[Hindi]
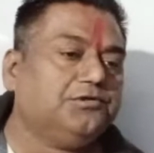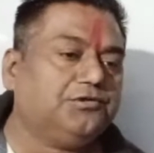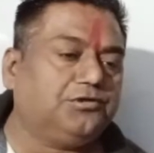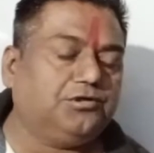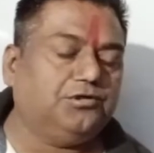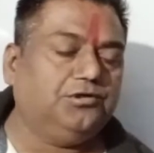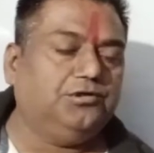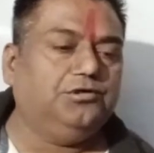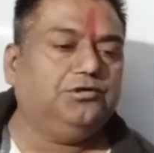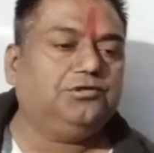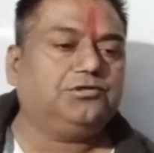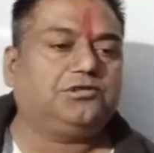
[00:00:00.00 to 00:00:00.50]

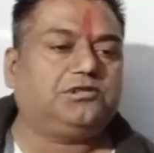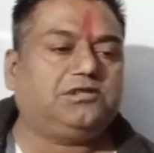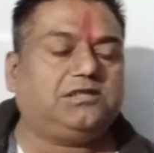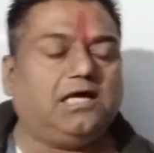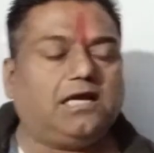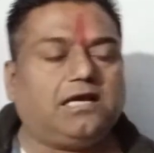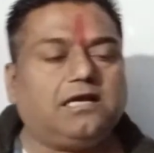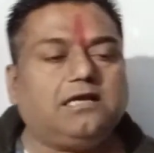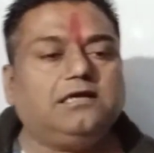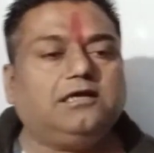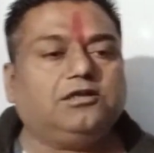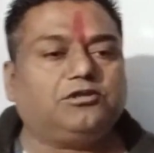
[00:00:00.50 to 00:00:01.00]
तो
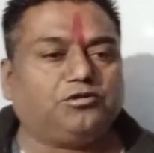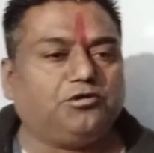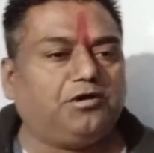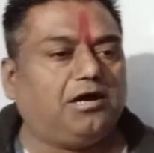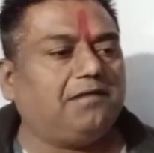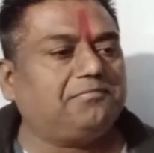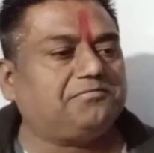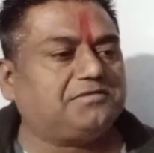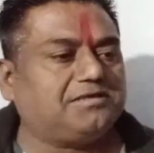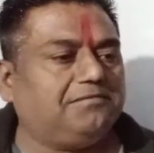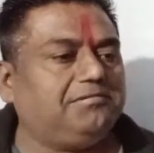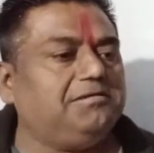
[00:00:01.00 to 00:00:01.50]
तरंग तो
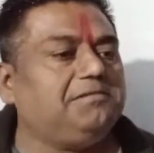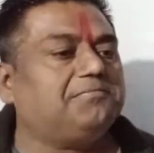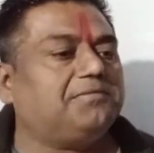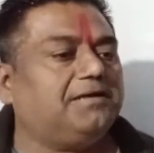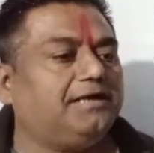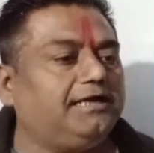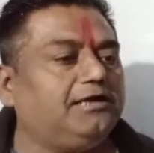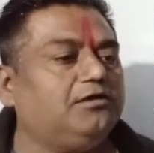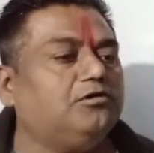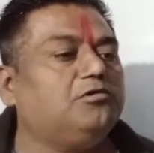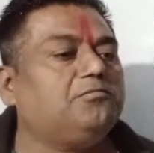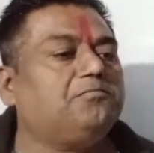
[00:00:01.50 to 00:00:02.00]
आप सभी
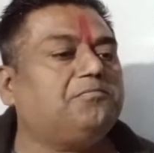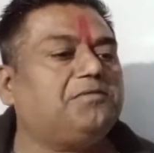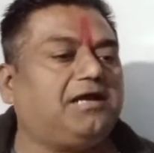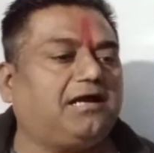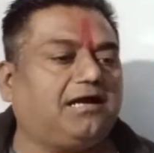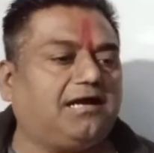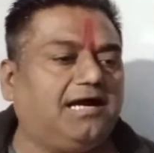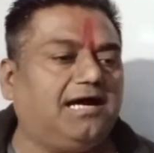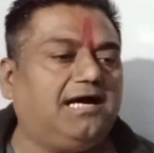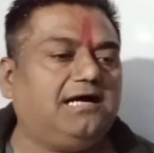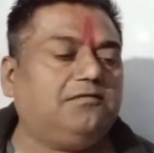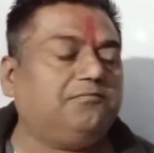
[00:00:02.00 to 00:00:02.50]
पढ़े हो
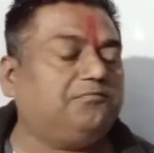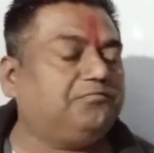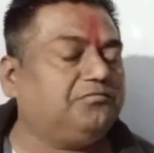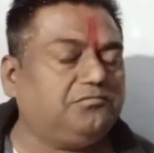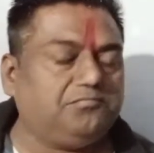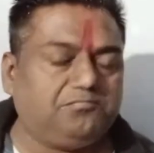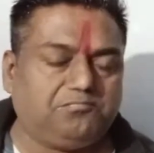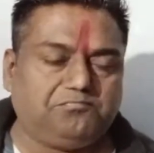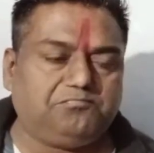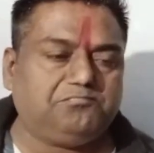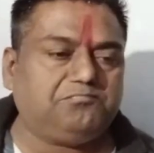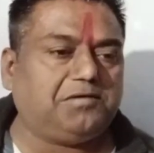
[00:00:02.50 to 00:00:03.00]

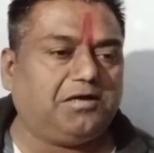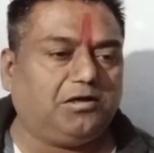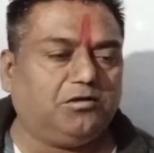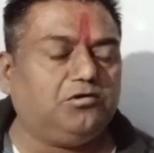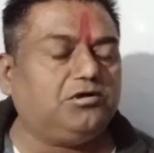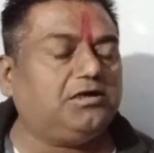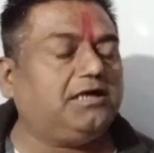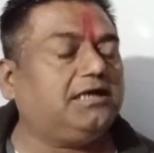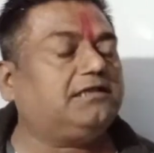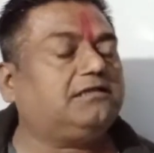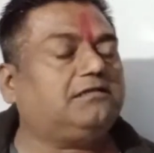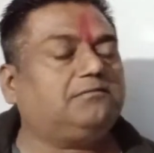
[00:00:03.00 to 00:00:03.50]
प्रकाश
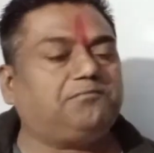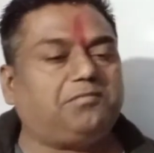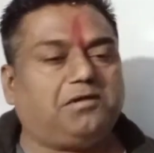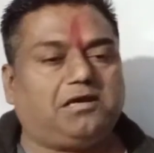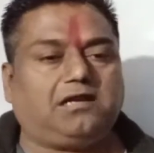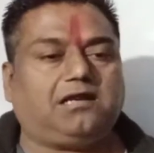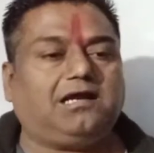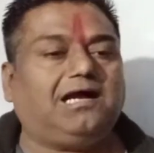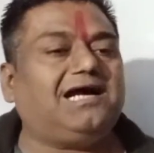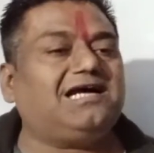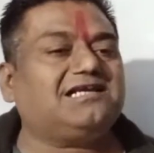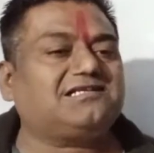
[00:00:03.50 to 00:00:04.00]
पढ़ोगे
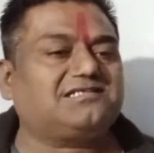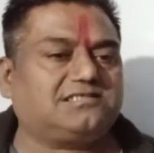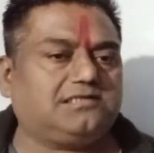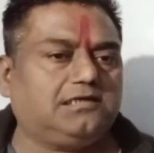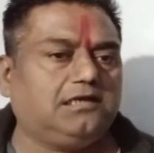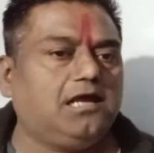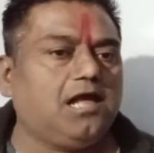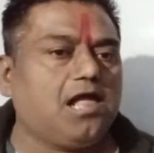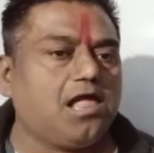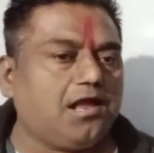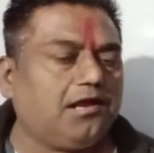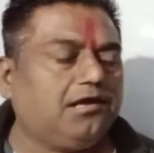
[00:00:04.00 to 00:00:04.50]
प्रकाश
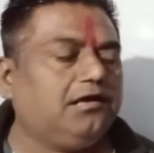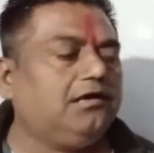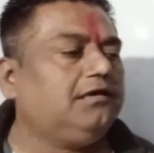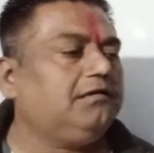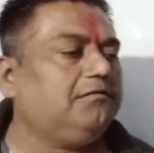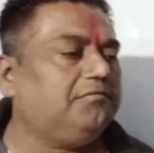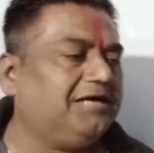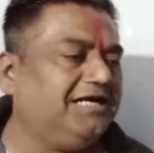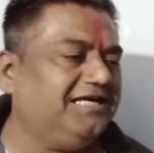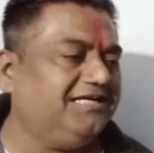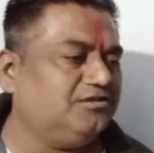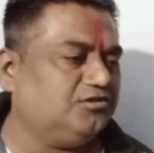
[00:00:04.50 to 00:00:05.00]
तो
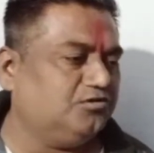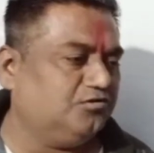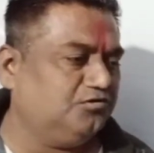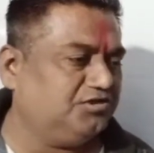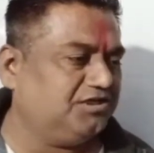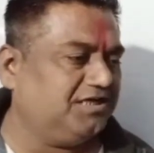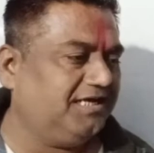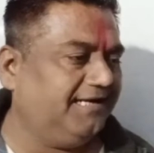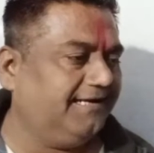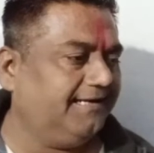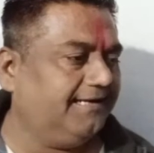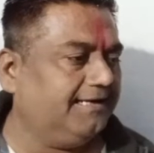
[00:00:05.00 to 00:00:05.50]
रिवाइज हो
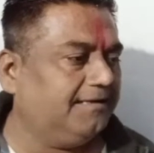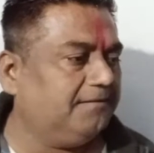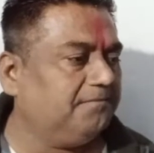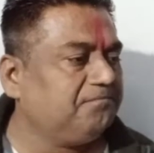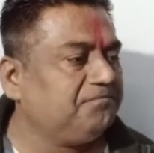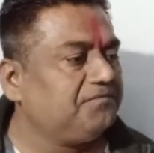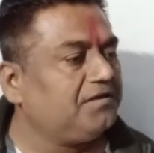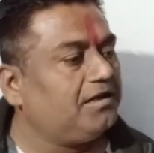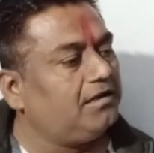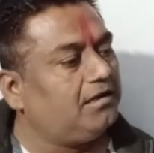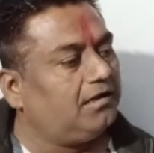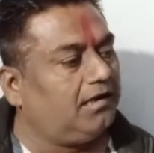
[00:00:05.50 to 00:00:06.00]
जाएगा
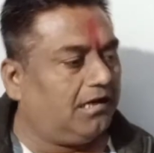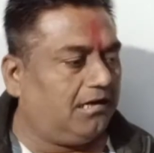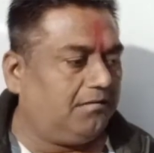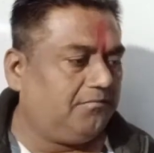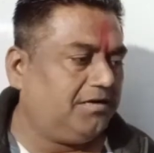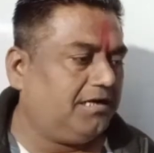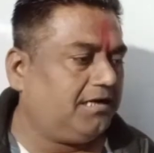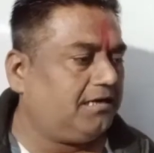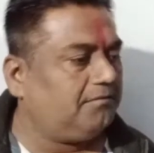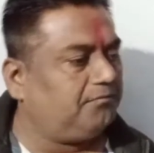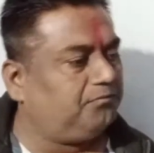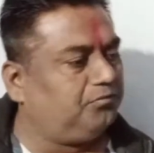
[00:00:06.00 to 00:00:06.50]

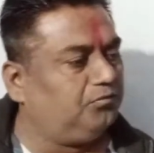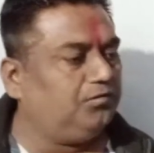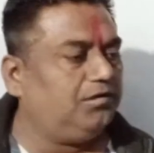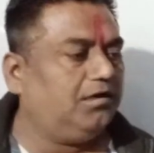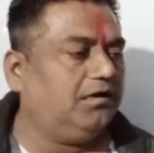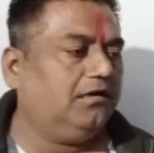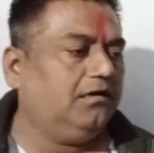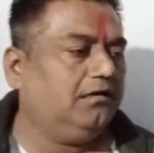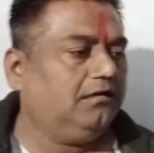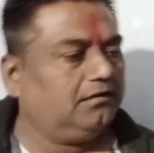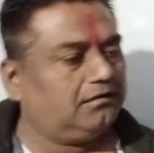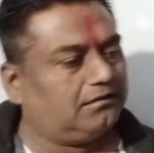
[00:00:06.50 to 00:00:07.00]
हमारा पूरा
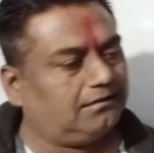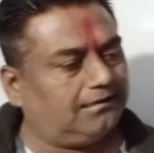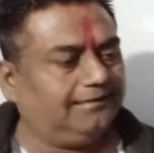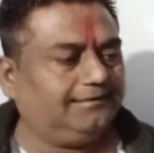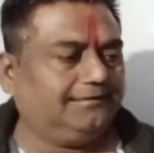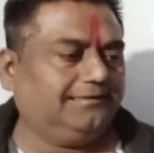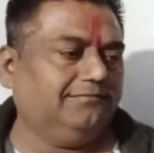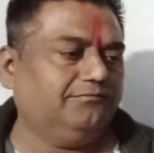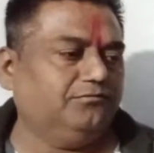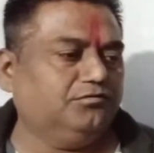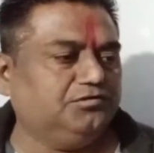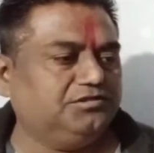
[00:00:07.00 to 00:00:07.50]

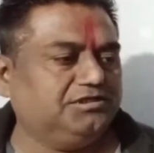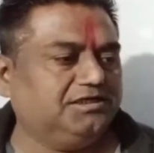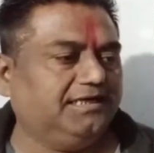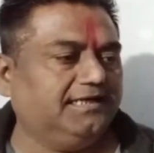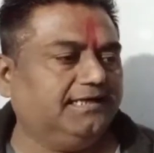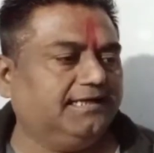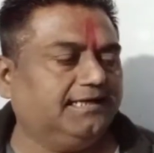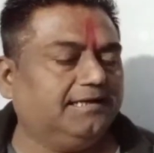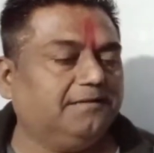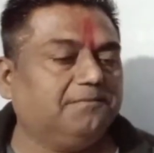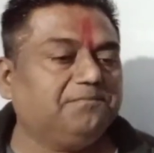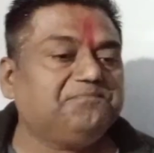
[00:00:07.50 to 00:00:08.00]
ख़त्म हो
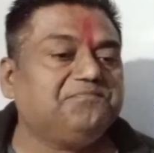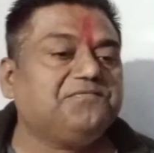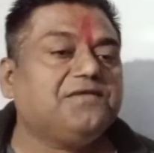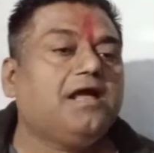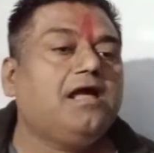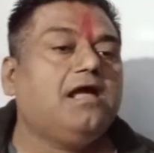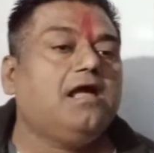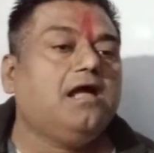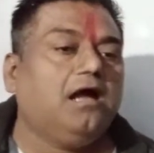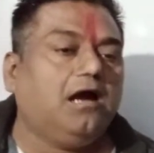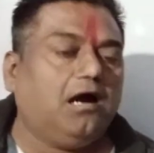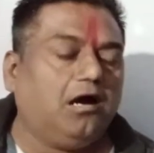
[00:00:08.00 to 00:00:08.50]
जाएगा
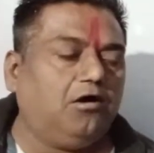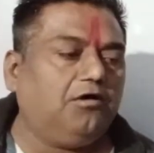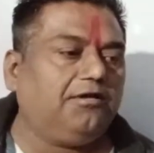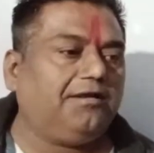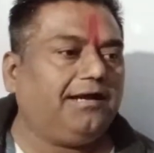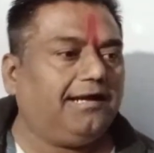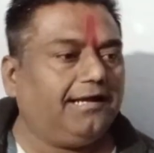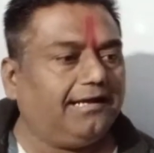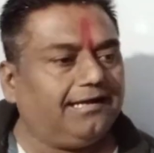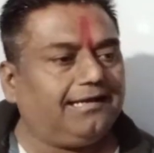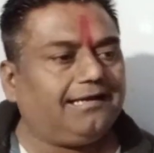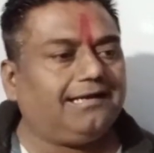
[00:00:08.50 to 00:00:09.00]
और
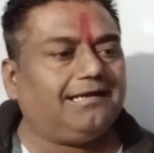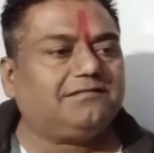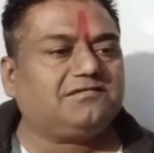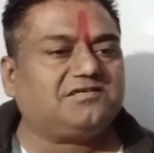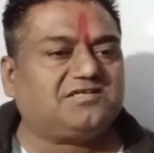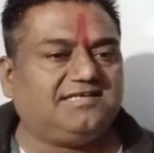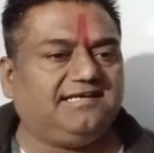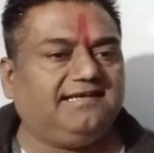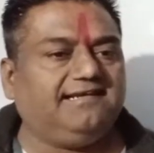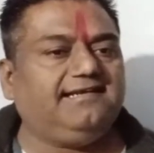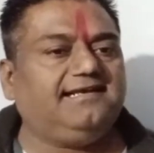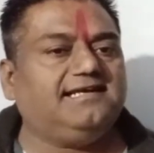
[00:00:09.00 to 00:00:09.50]
अगर आप
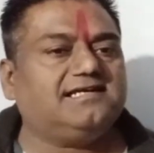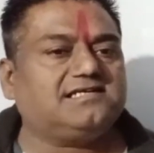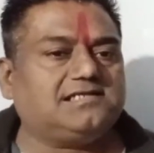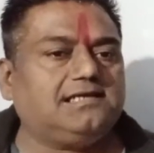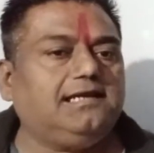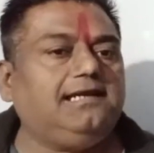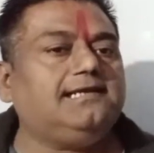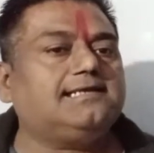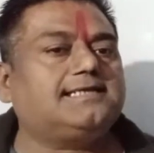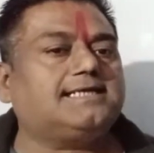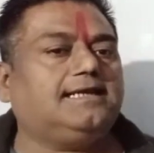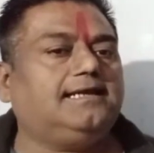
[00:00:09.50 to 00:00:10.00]

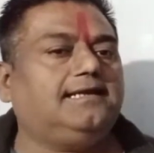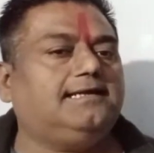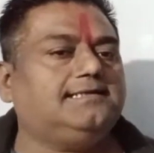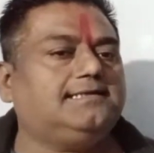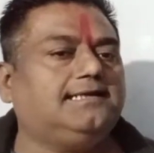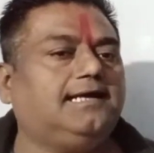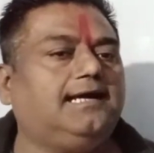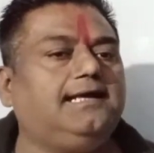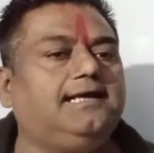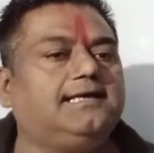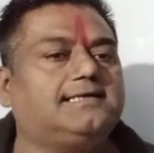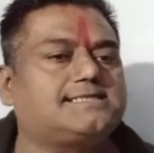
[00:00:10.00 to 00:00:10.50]
सीरियसली चला
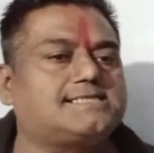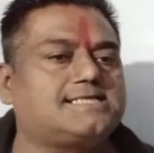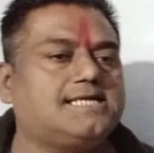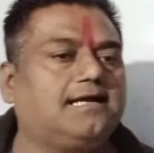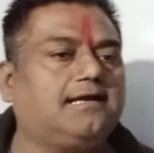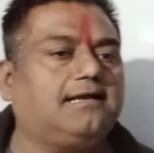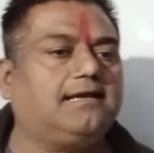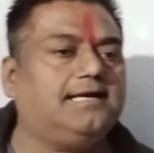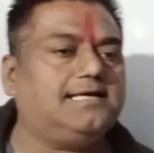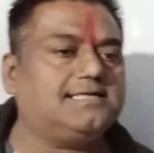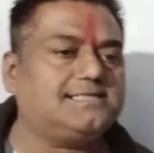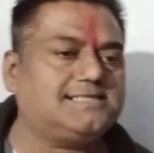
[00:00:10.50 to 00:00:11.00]
जाए एक्स्ट्रा
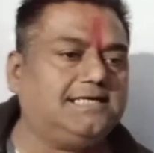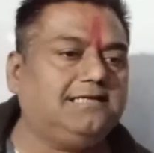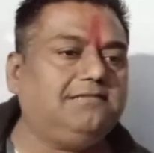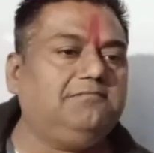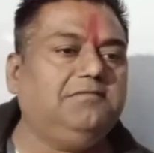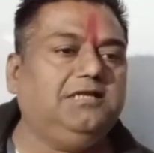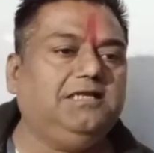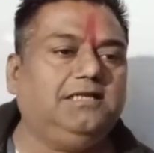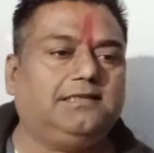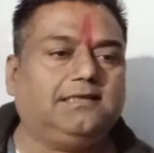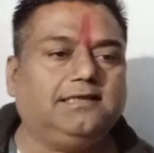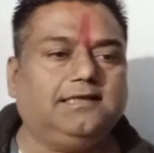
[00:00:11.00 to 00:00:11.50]
क्लासेज
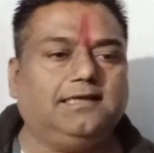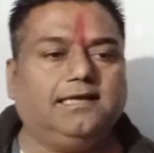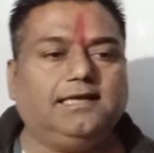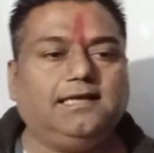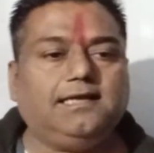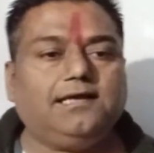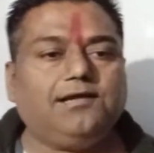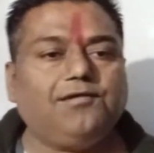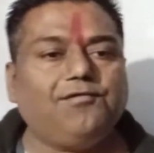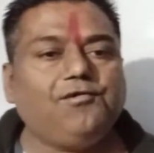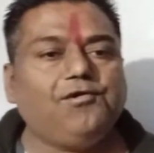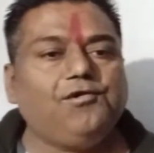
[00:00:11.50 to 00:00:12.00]
मिलती
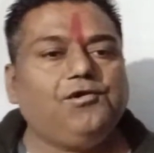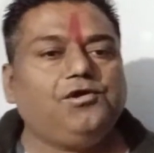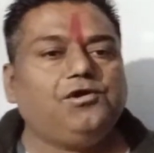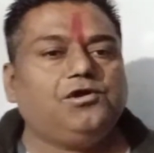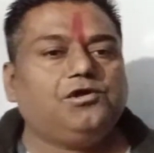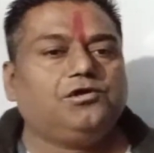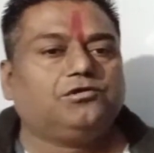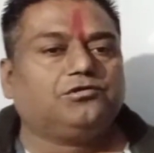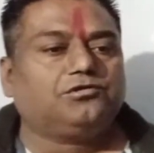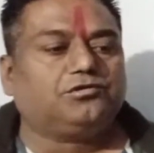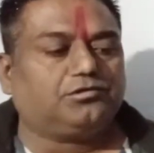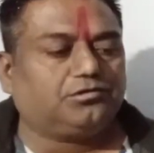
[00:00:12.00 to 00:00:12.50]
रहें
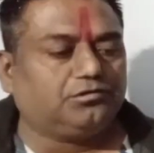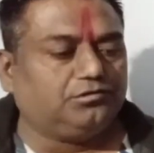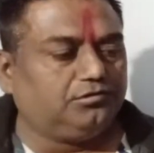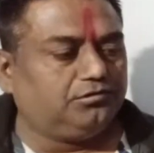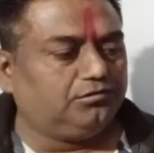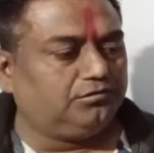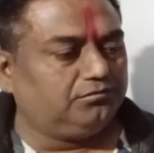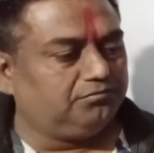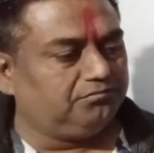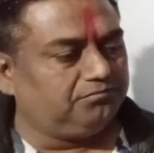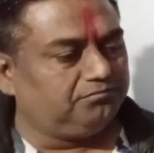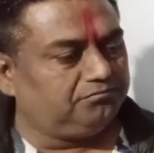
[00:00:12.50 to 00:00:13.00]
तो
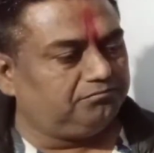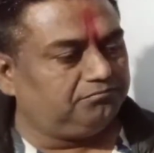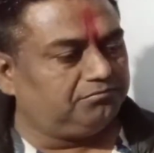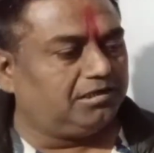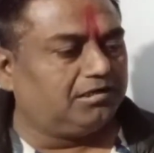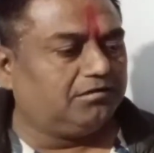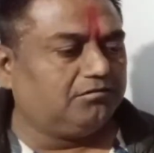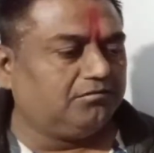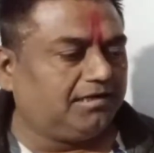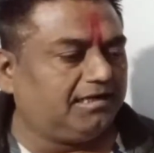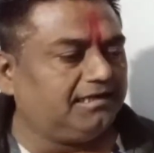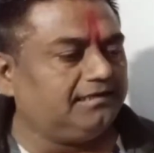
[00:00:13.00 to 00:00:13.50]

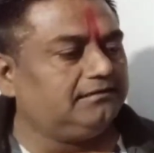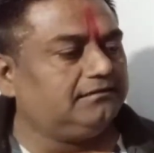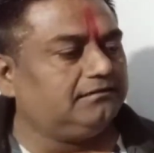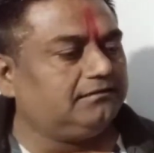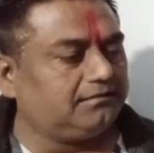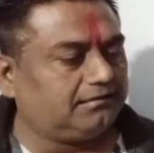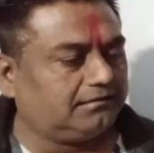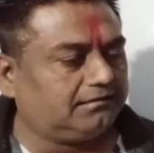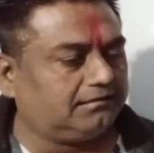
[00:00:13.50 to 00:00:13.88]
भगवान